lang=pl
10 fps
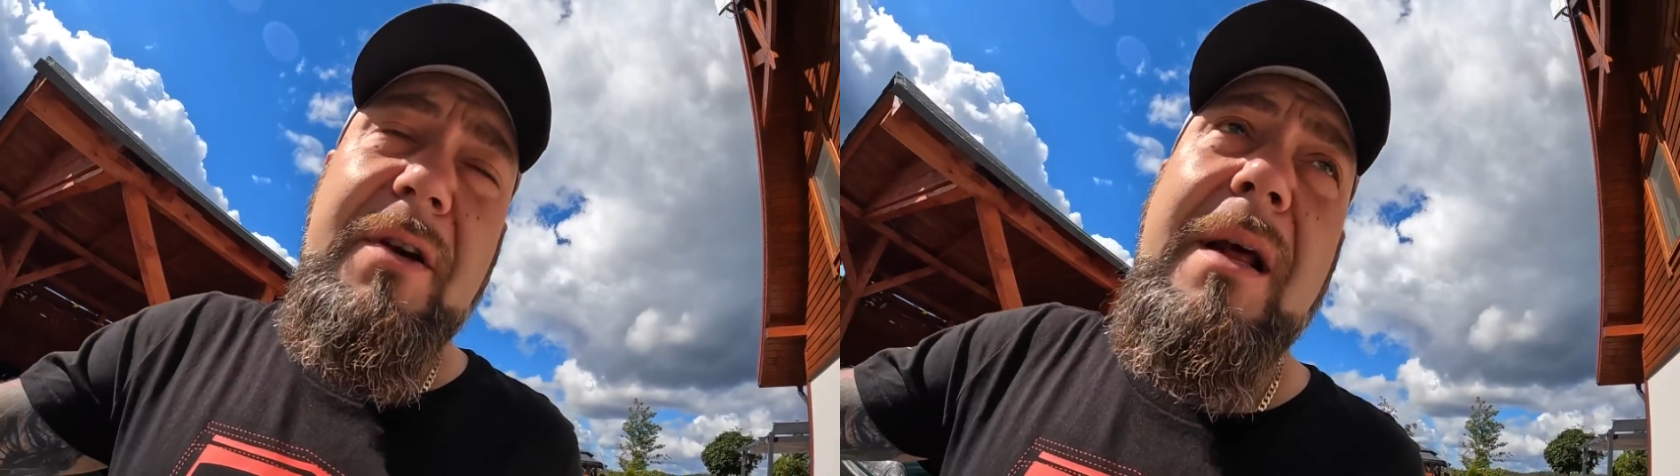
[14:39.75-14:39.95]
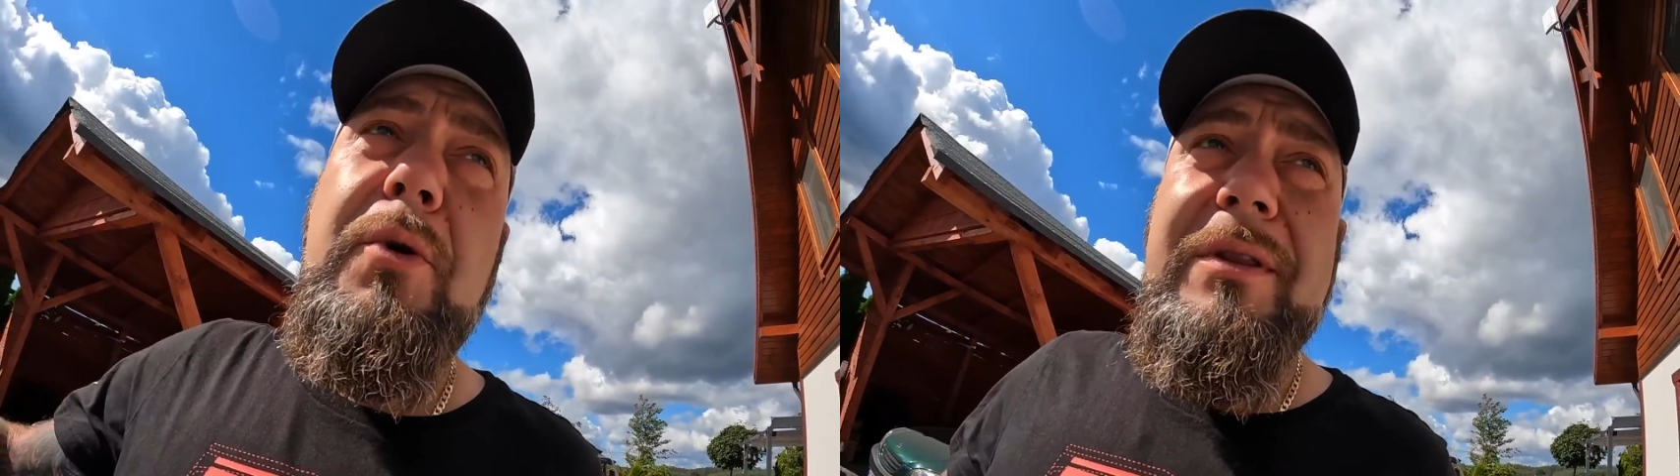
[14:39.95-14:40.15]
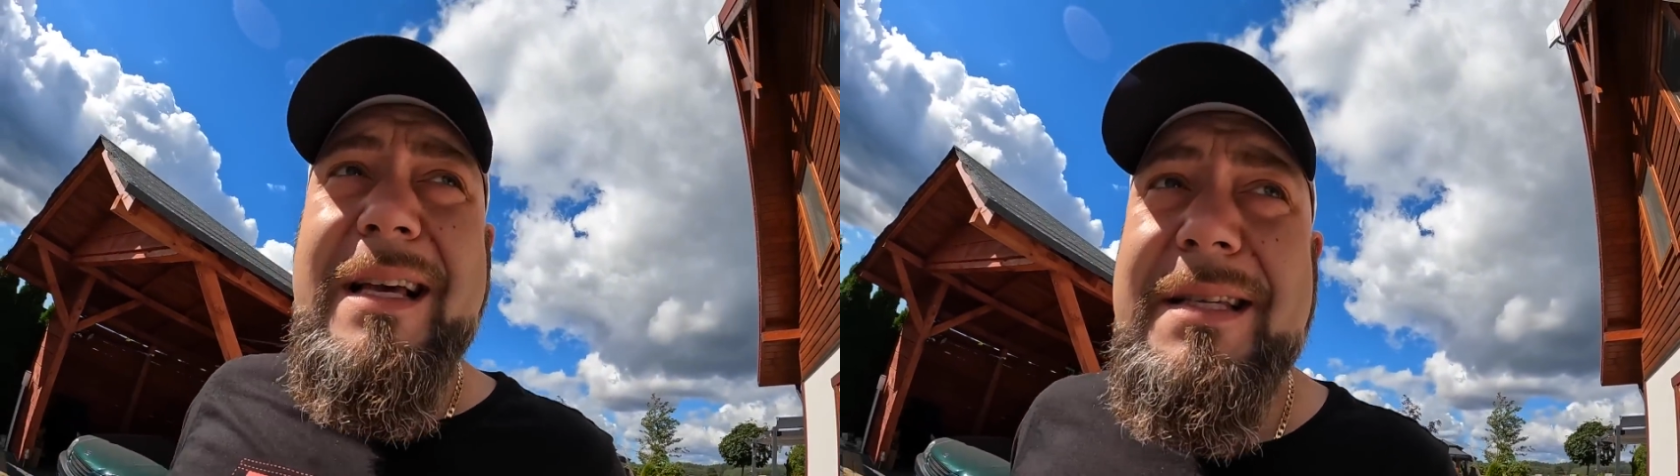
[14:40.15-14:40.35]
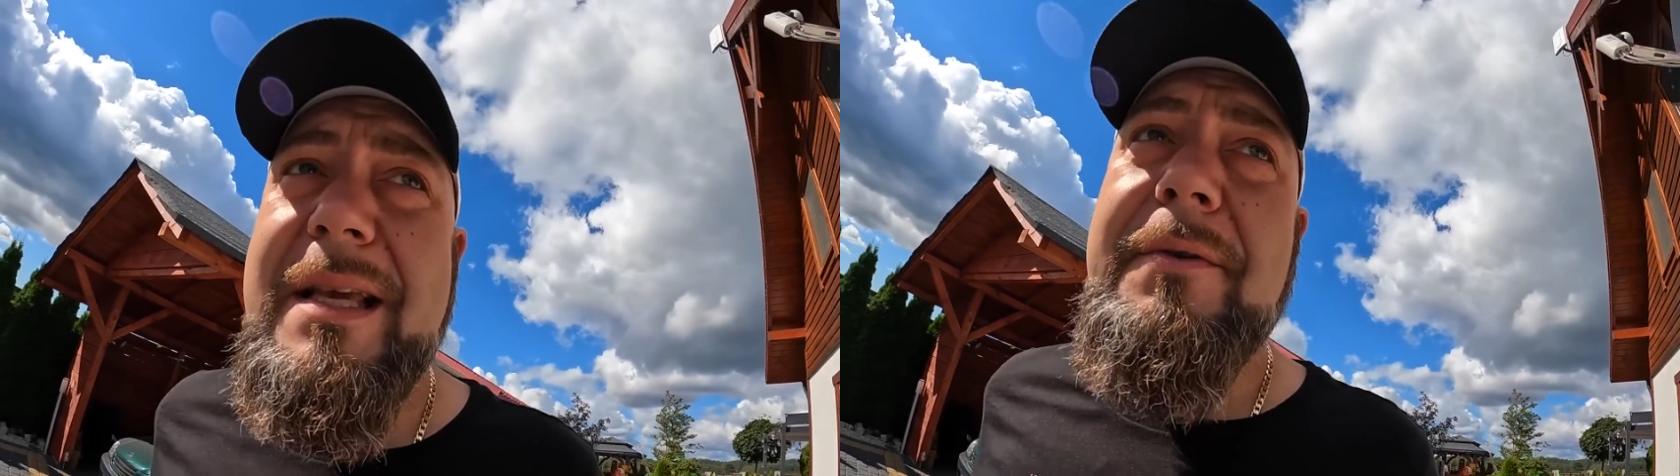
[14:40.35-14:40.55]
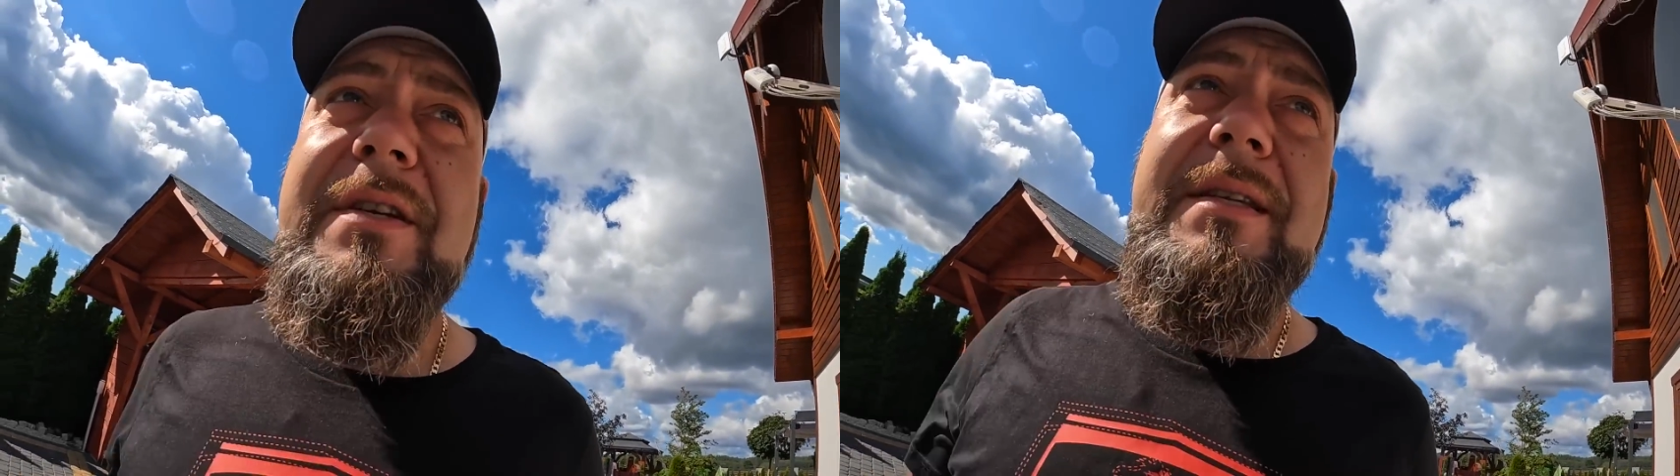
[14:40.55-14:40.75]
wczoraj był
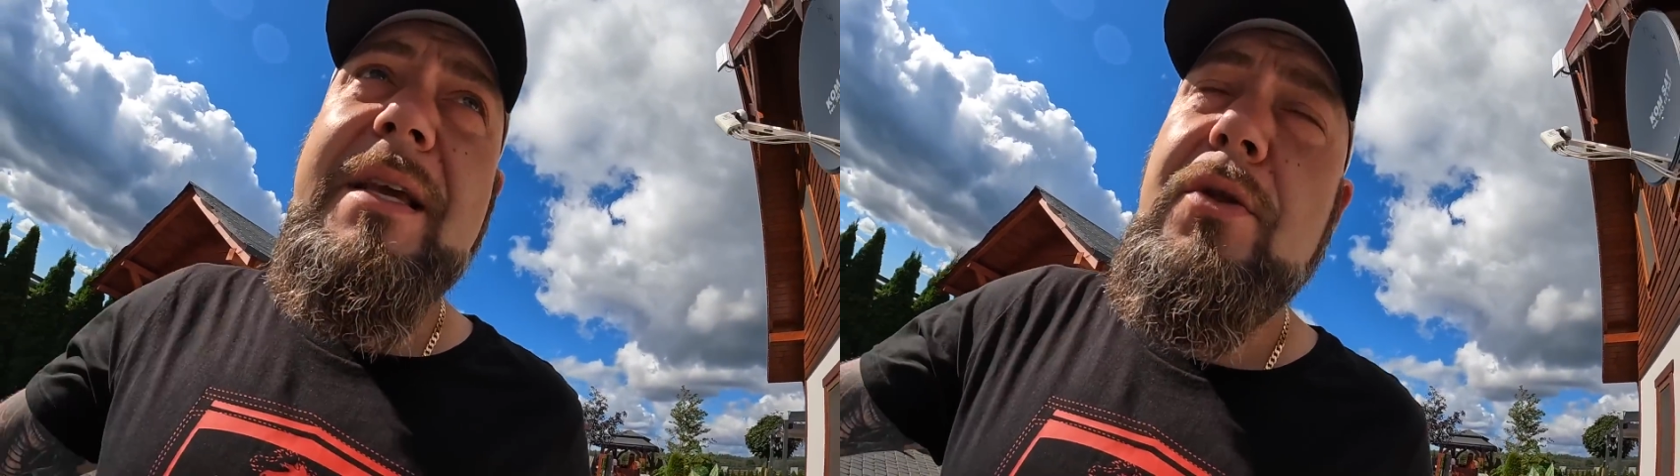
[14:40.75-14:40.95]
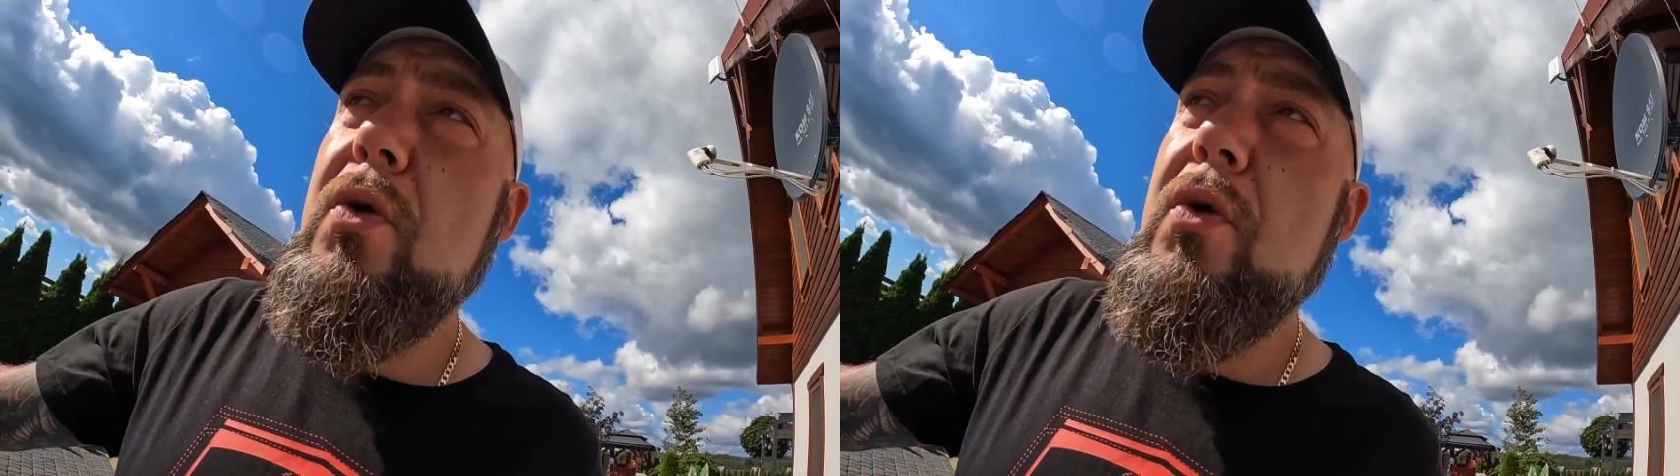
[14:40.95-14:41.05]
testing wszystkich